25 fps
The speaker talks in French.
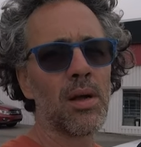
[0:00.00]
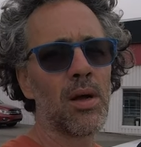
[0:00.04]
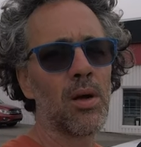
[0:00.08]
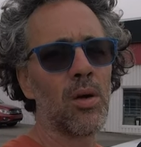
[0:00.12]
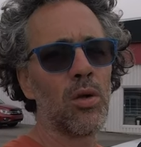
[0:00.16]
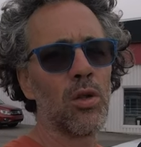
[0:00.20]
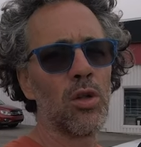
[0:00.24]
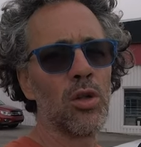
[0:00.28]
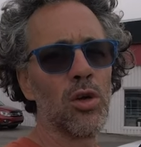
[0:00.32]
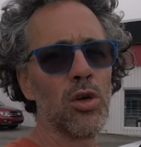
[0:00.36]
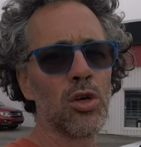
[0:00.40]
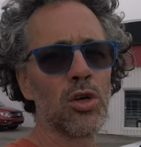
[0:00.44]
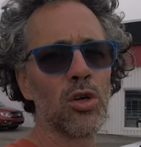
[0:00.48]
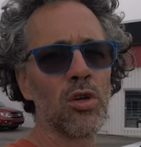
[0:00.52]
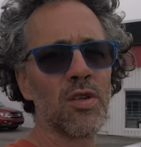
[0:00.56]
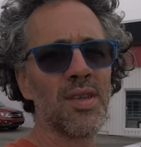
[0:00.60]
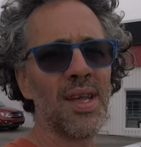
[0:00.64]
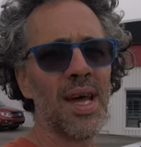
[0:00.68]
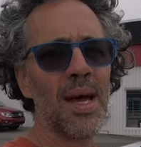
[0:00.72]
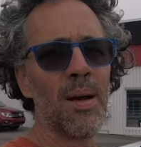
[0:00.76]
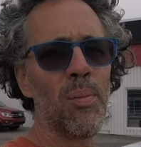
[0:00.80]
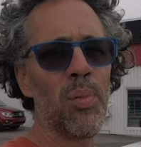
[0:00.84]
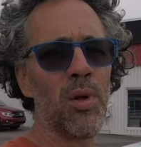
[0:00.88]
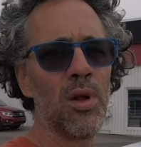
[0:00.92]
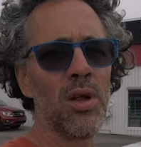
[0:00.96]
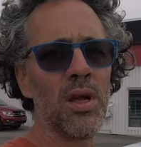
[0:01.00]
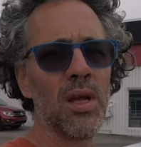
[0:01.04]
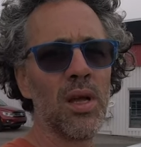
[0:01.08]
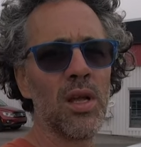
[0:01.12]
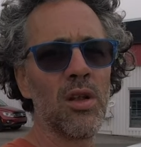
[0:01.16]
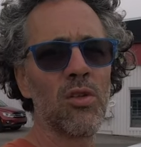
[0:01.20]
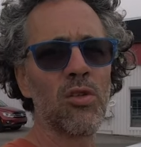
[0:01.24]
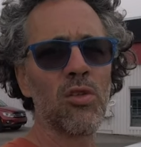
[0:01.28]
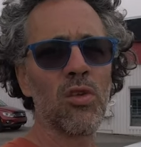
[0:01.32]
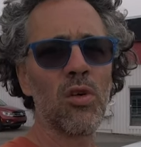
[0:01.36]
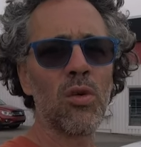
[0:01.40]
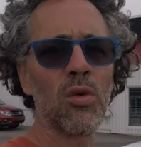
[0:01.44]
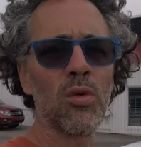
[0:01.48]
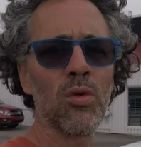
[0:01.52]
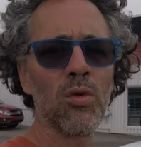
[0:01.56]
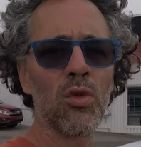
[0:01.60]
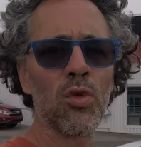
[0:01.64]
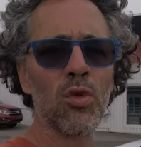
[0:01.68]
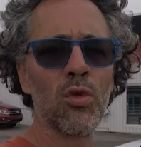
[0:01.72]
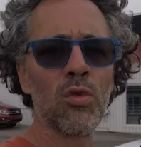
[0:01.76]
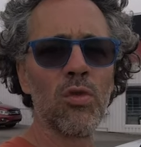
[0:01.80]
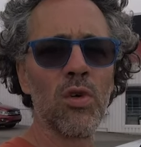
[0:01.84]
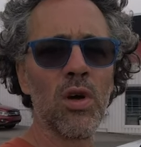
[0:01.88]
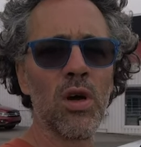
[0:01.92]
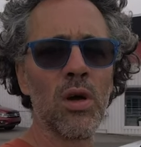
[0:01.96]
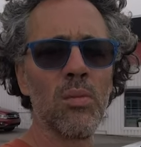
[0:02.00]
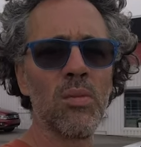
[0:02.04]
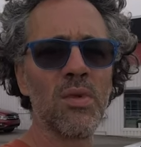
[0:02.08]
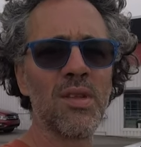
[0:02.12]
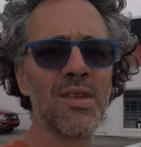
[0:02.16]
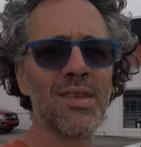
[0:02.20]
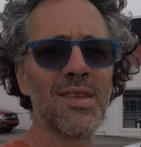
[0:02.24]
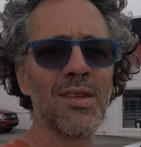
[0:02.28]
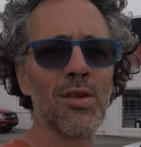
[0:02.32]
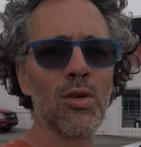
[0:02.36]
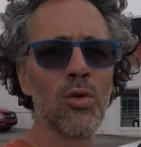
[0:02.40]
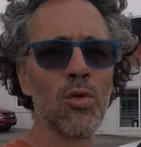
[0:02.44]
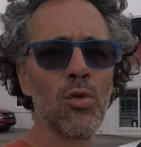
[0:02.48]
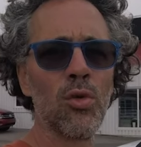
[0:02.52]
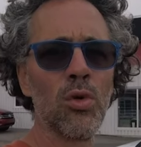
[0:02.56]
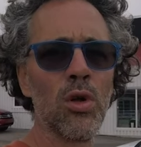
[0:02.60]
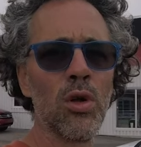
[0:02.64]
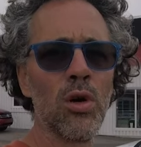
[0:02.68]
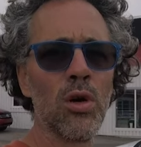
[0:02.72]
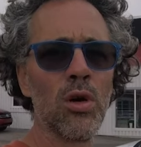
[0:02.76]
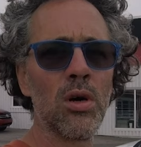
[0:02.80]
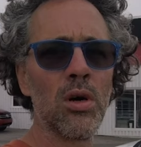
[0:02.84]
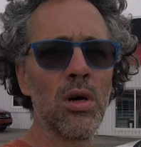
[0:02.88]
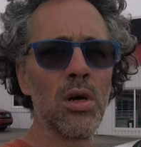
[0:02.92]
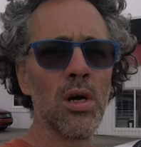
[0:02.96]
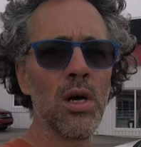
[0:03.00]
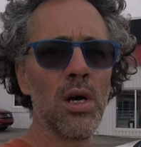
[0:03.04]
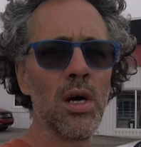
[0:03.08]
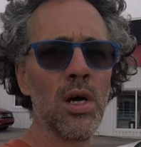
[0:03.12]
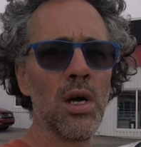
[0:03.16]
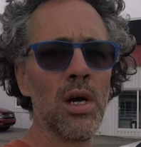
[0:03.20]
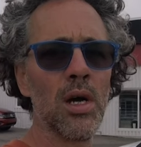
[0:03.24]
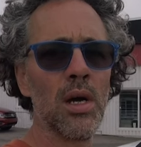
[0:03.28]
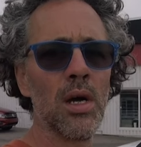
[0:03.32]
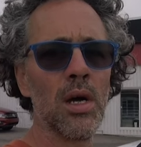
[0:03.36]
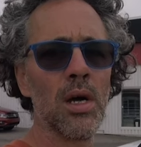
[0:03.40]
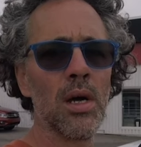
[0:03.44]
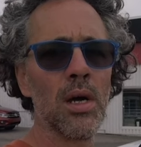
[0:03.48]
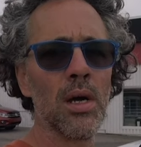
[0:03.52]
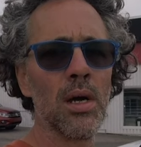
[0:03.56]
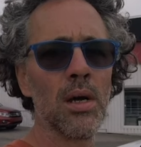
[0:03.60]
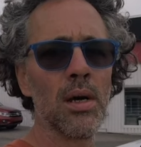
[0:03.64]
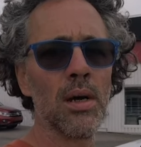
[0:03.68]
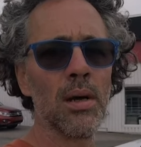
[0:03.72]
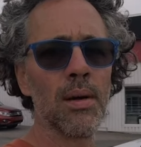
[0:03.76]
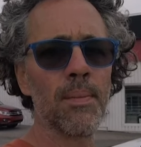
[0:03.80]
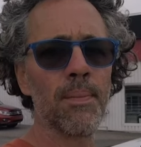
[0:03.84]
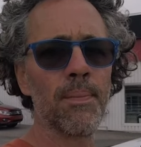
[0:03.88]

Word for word: On a juste appelé, ils ont trouvé un petit trou là.